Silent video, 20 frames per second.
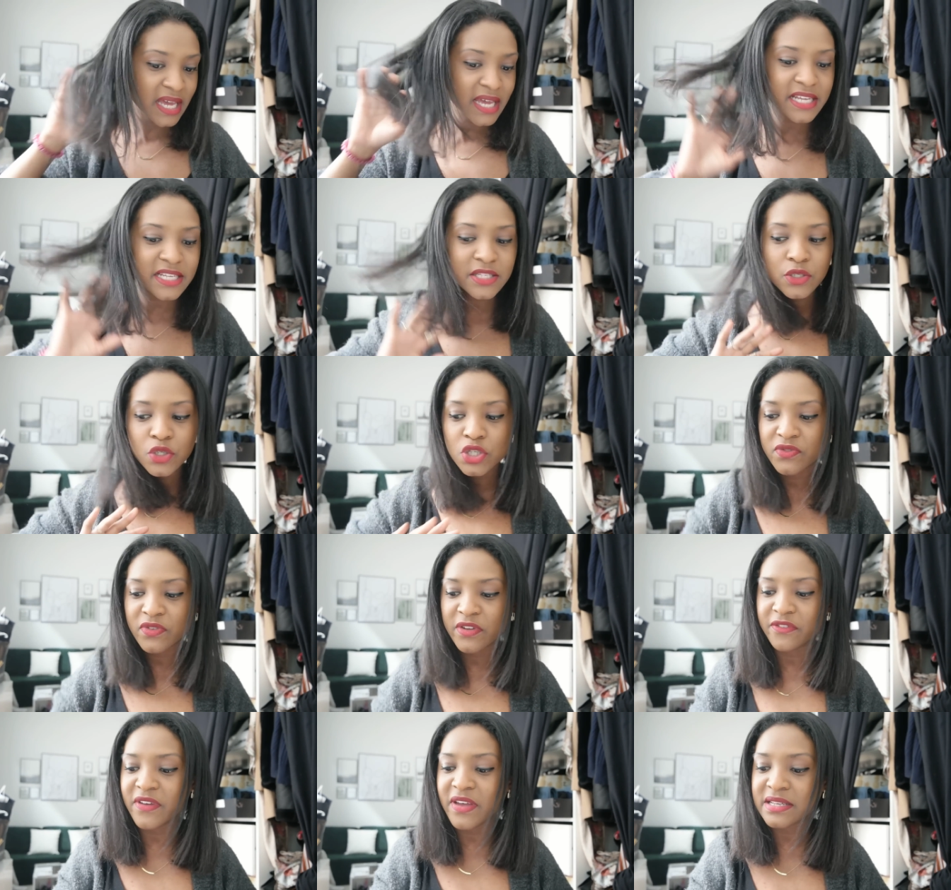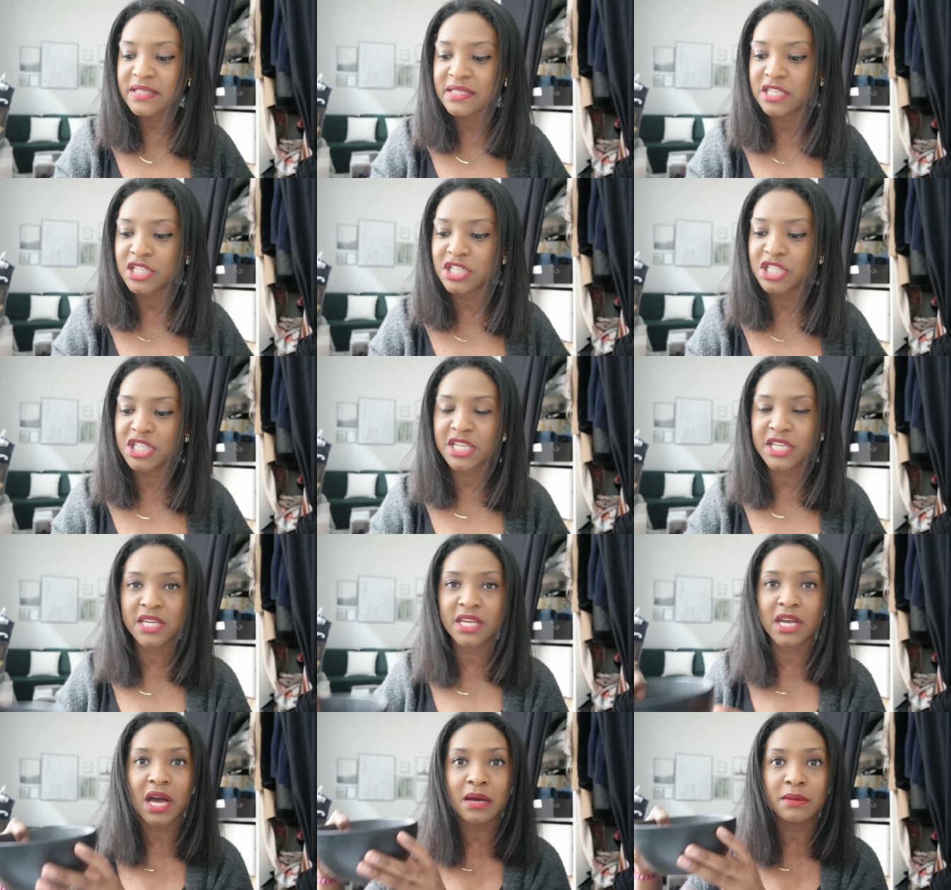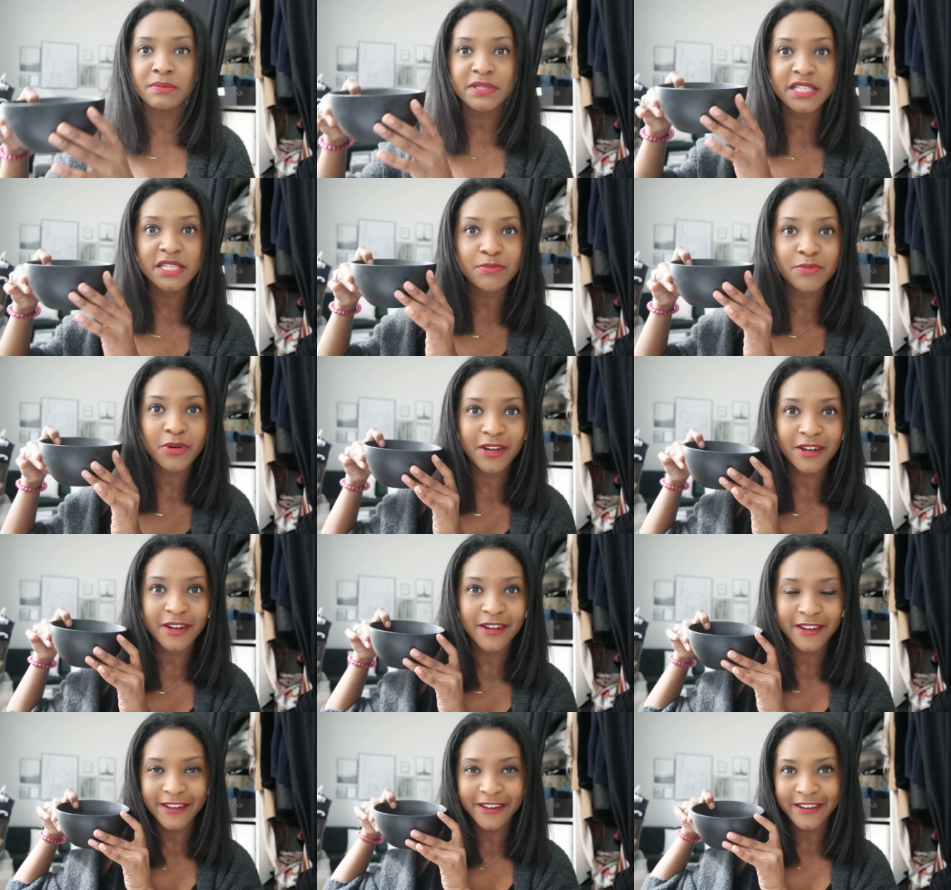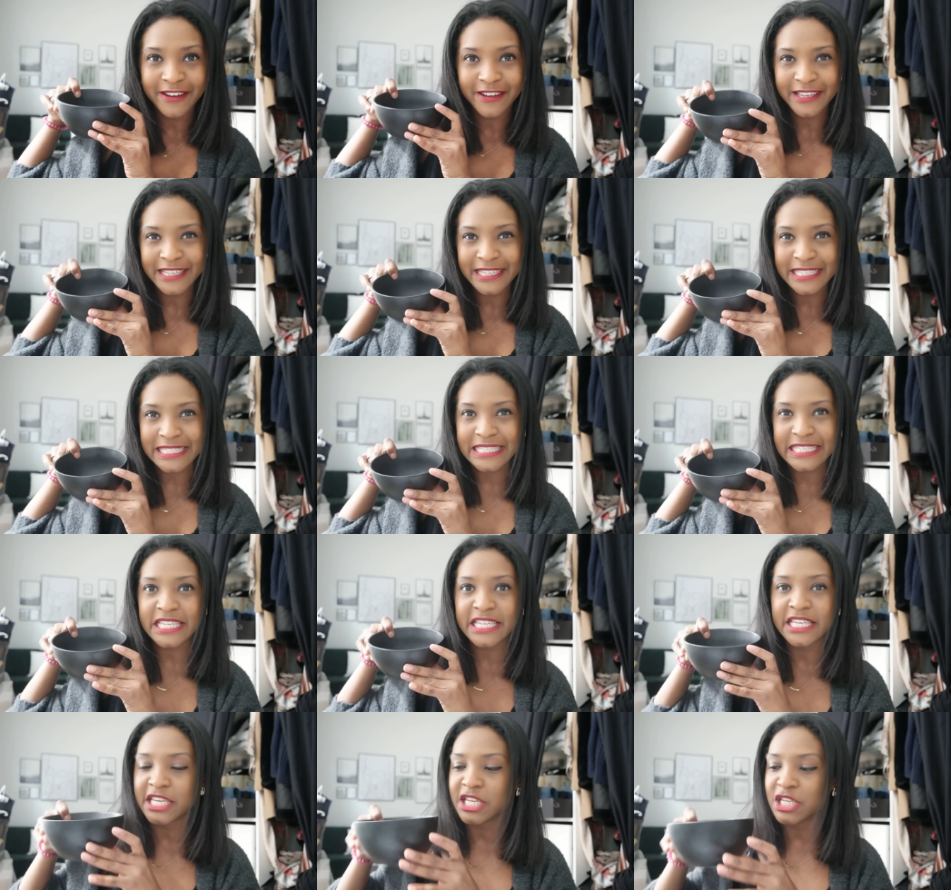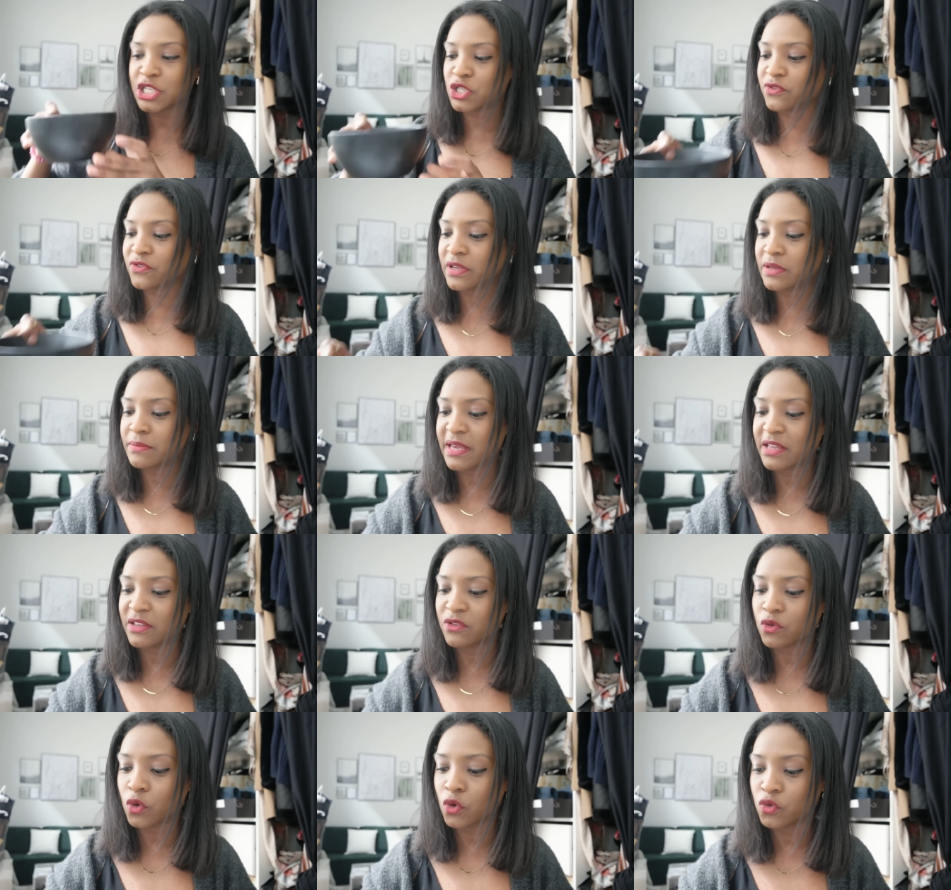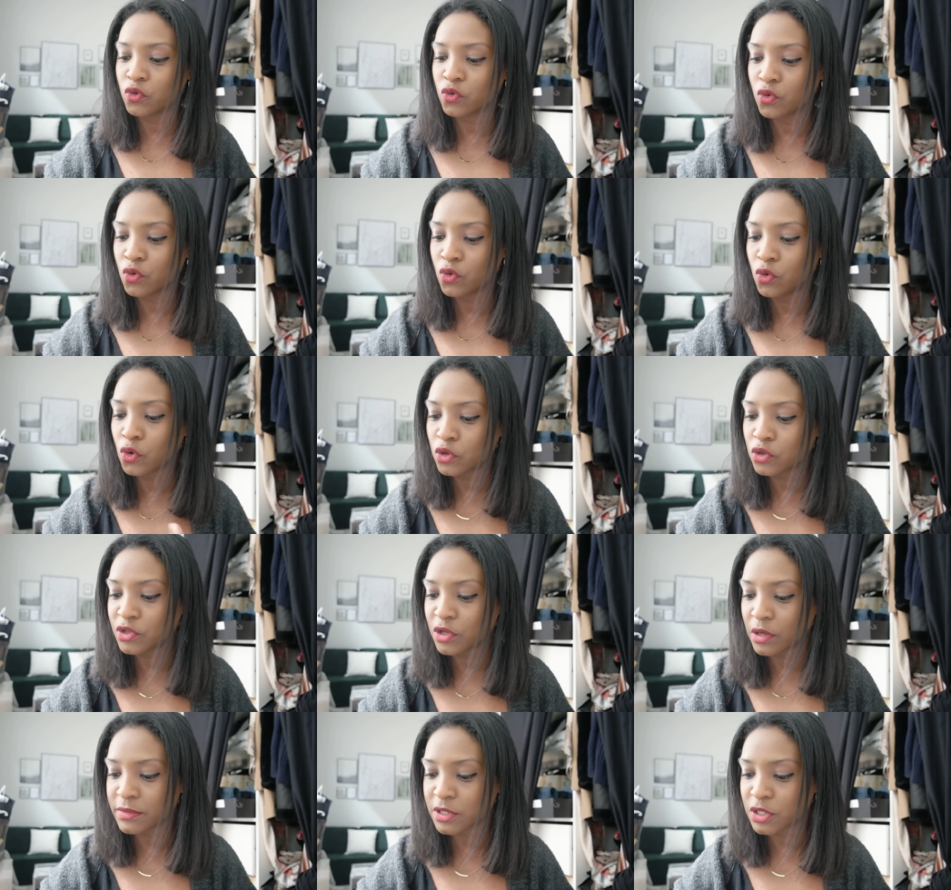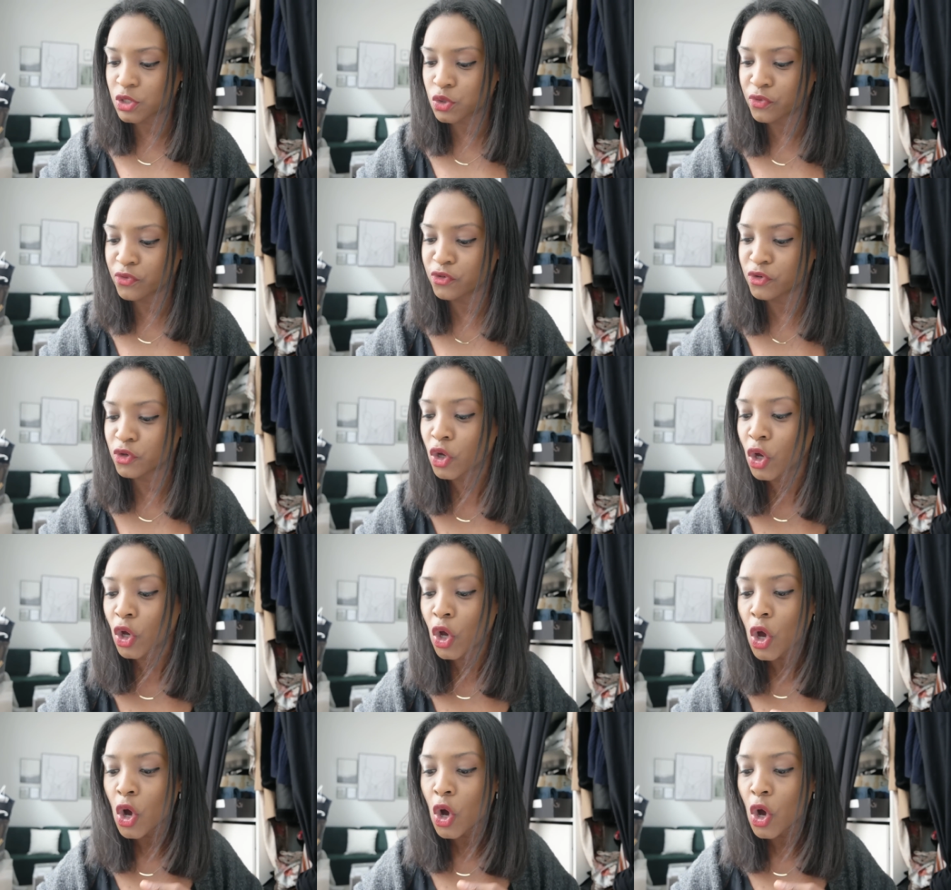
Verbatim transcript: Et ce que je vais faire, c'est que j'ai un petit bol euh, ici et je vais mettre de l'eau dans mes cheveux.